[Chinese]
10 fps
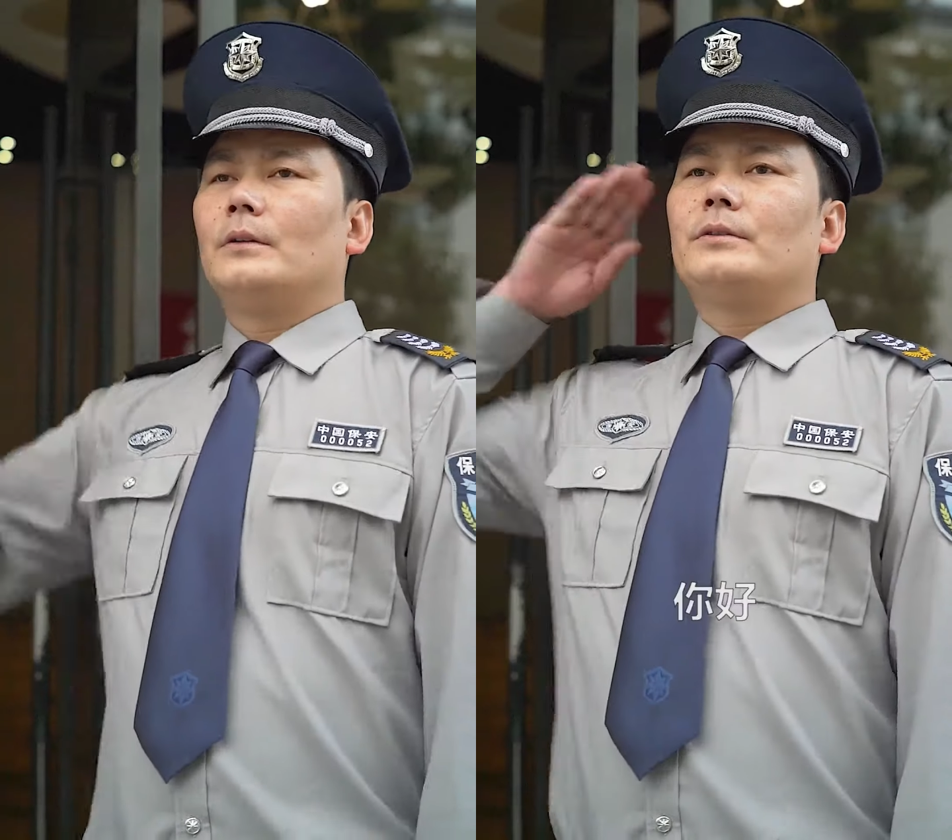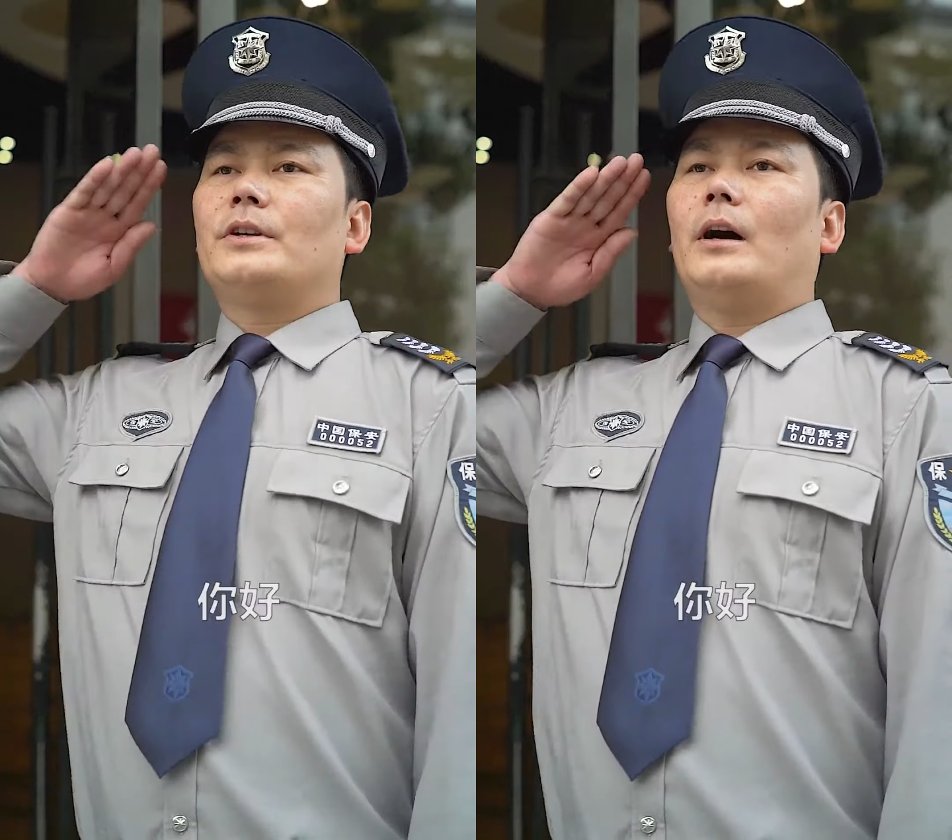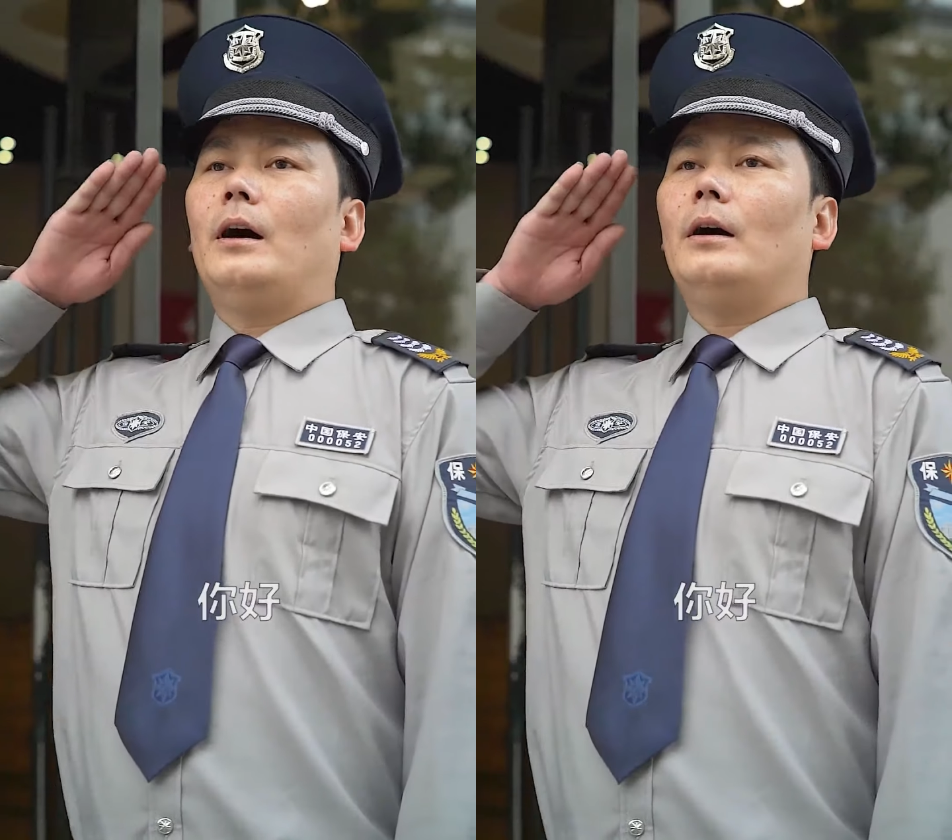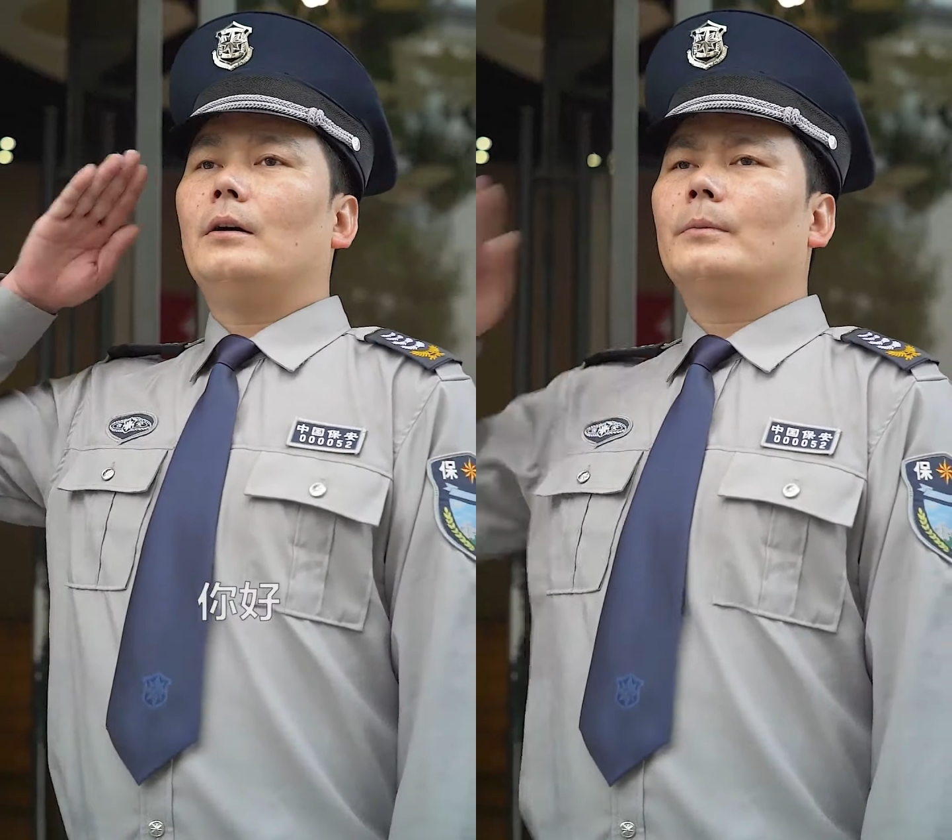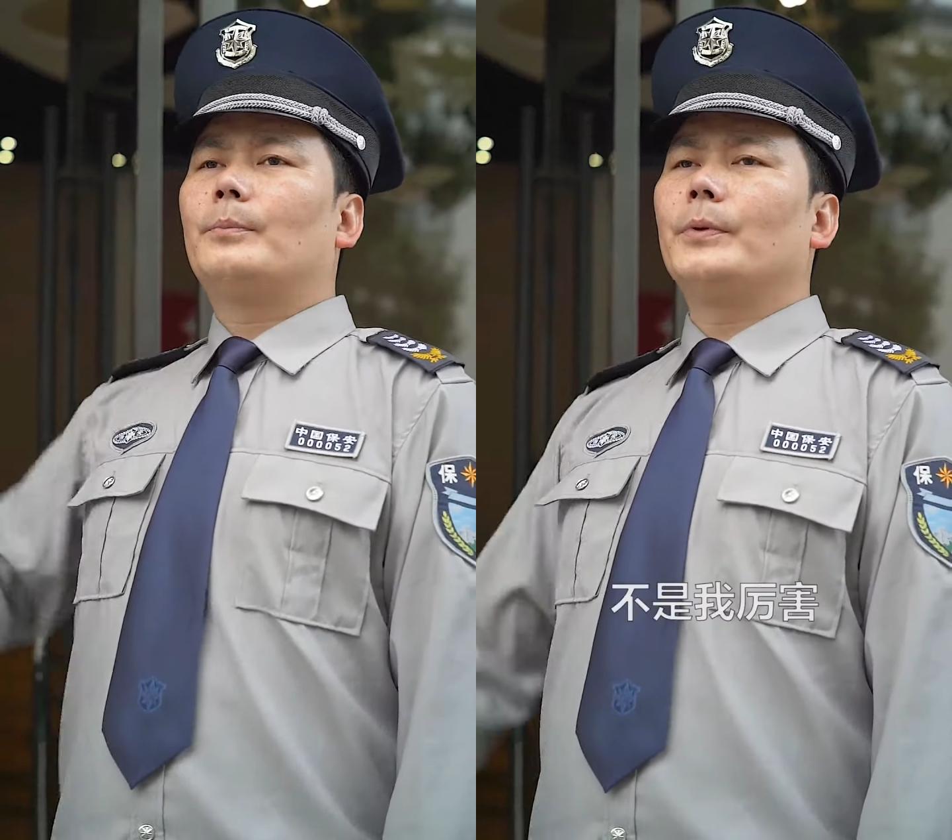你
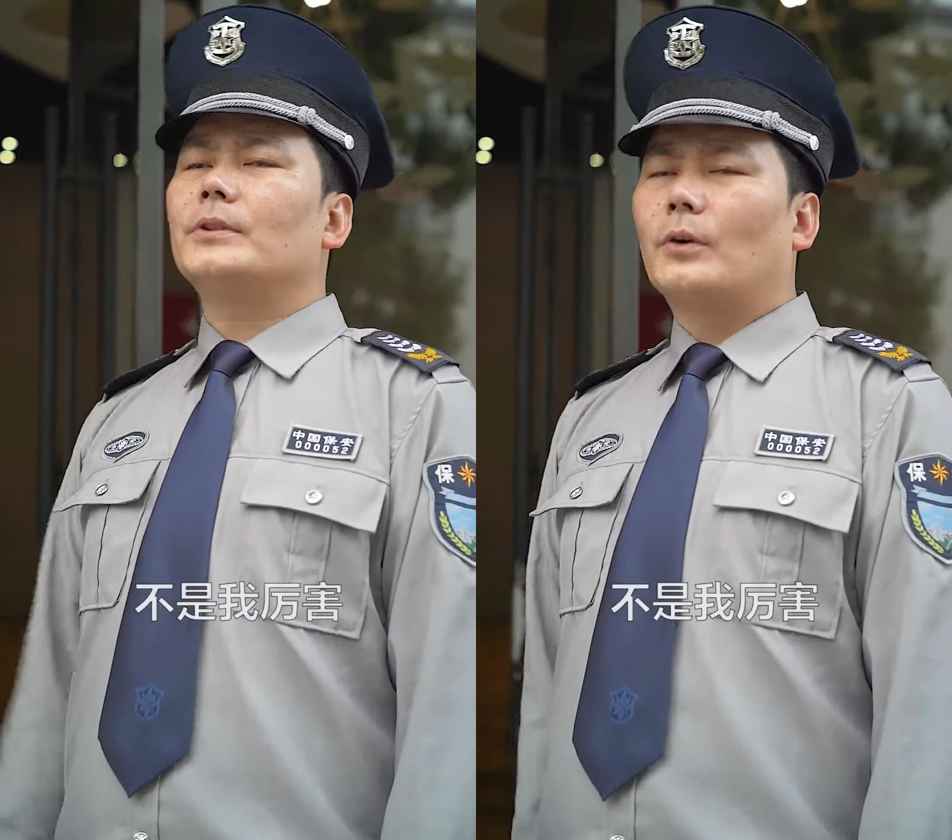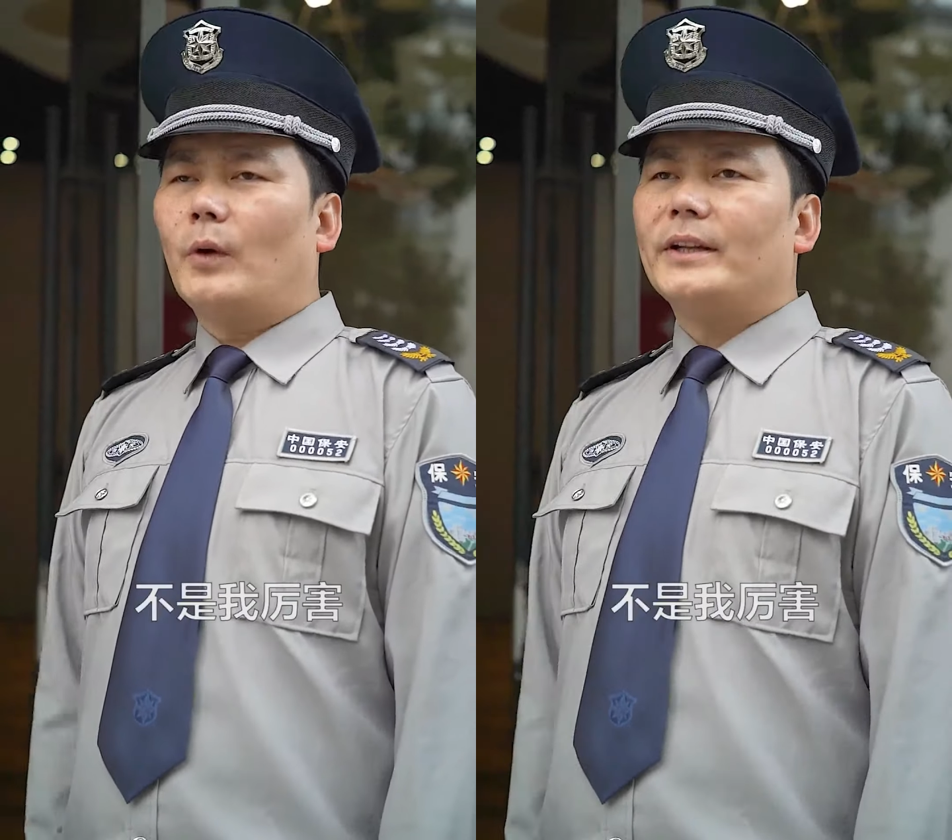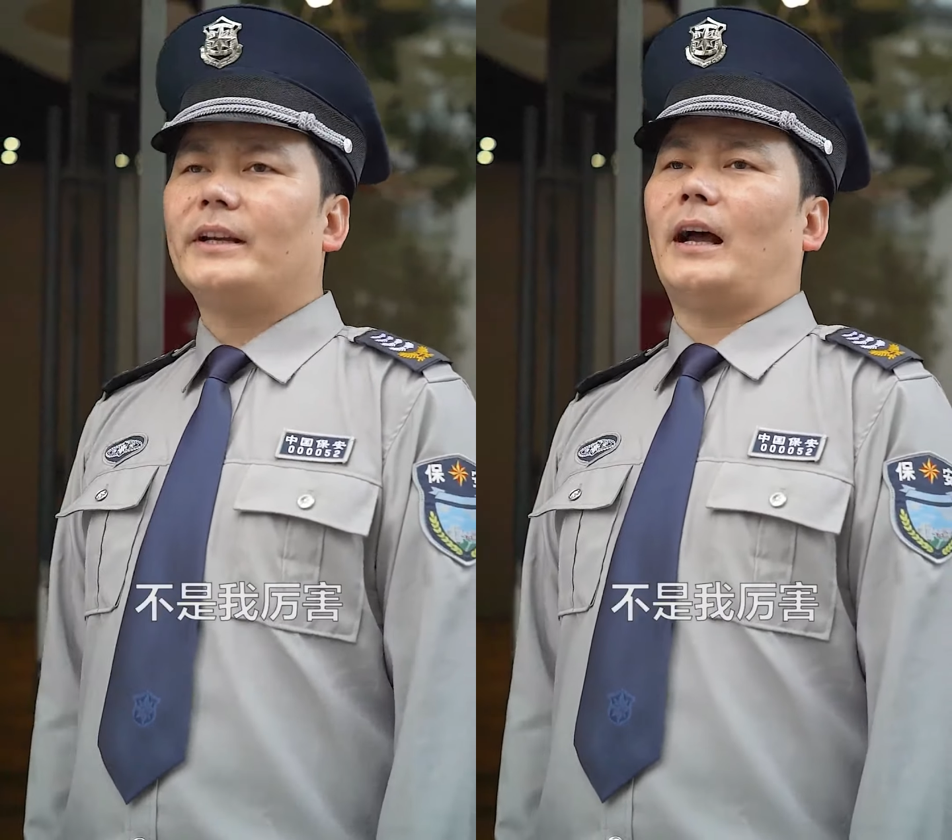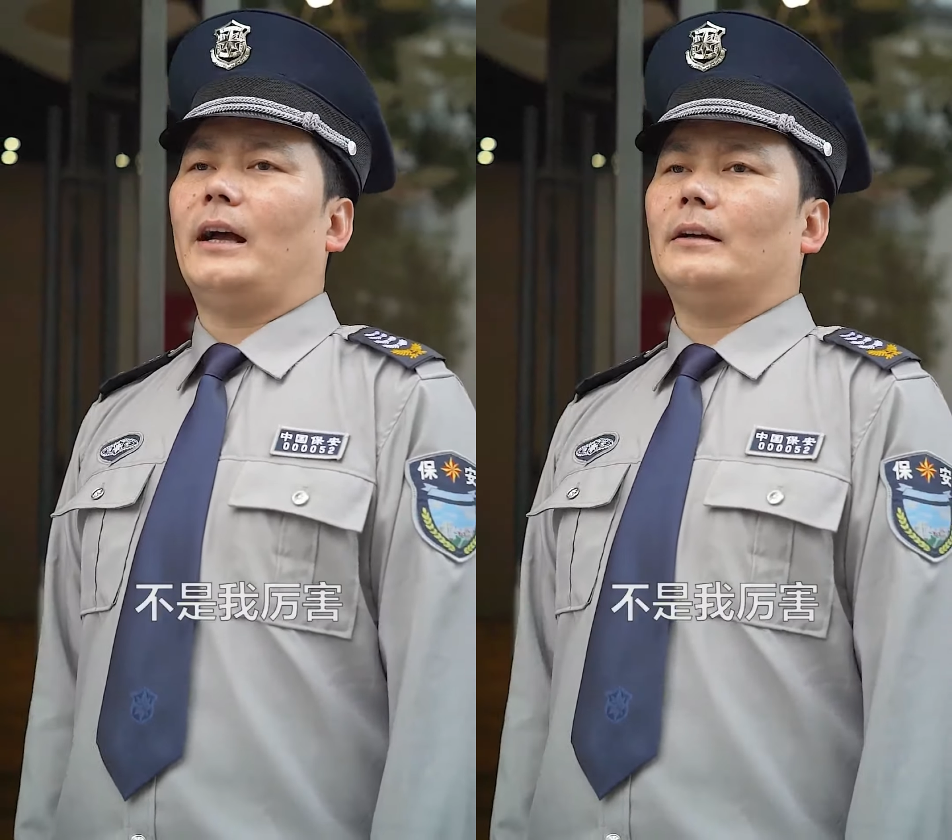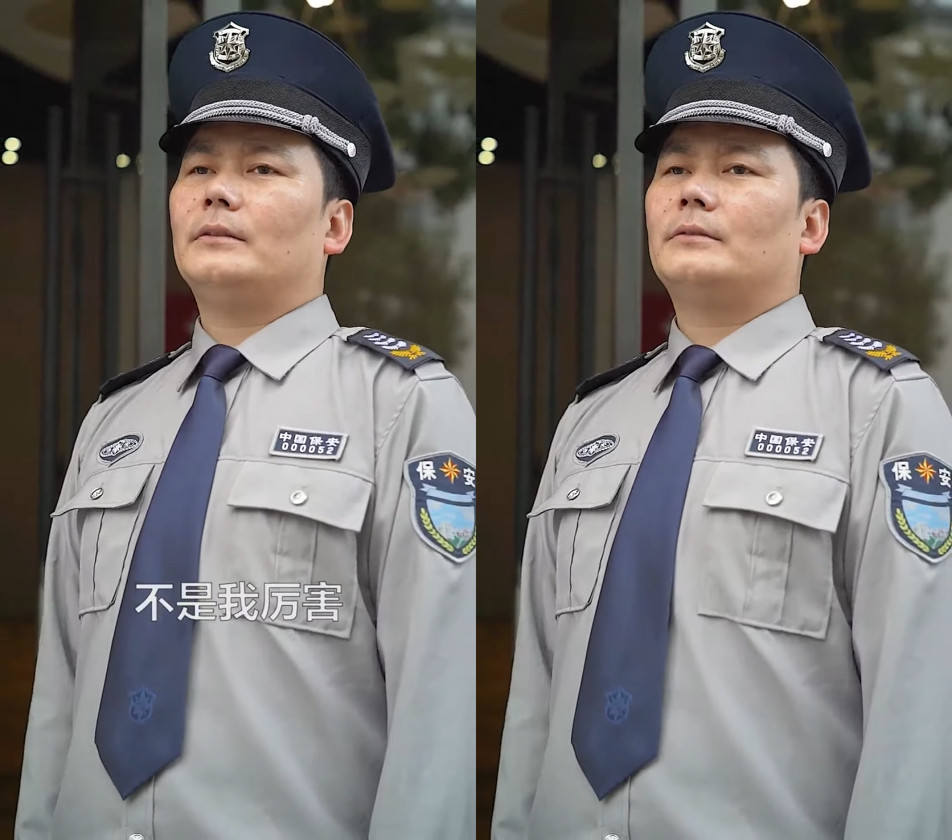好，不是我厉
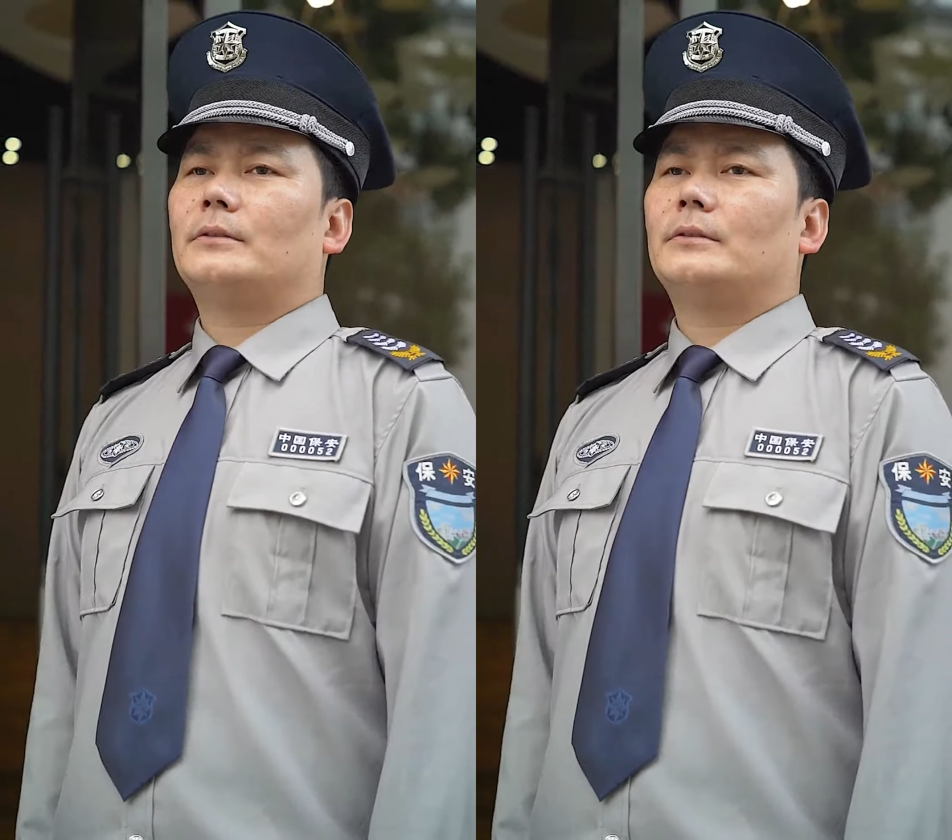害，